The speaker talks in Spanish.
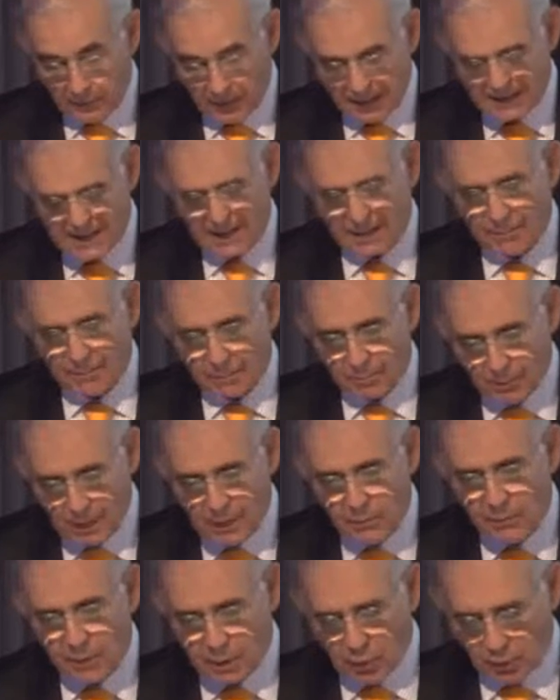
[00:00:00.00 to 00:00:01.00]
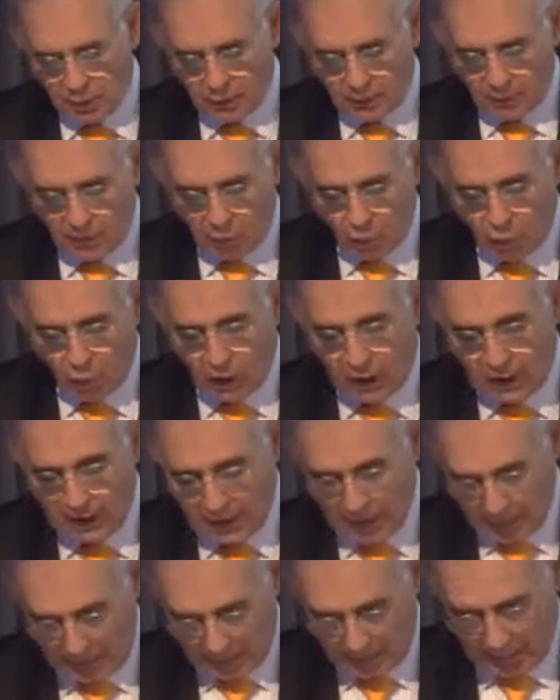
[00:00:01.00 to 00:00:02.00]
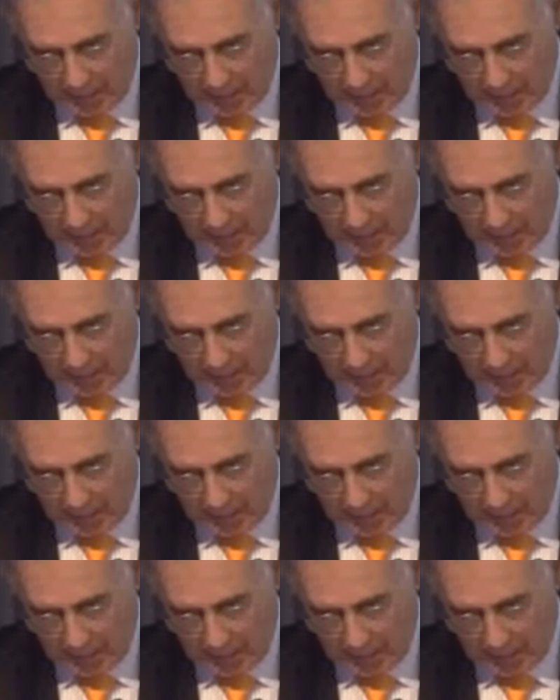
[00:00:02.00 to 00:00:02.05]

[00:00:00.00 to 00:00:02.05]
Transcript: a 100 mil millones de dólares,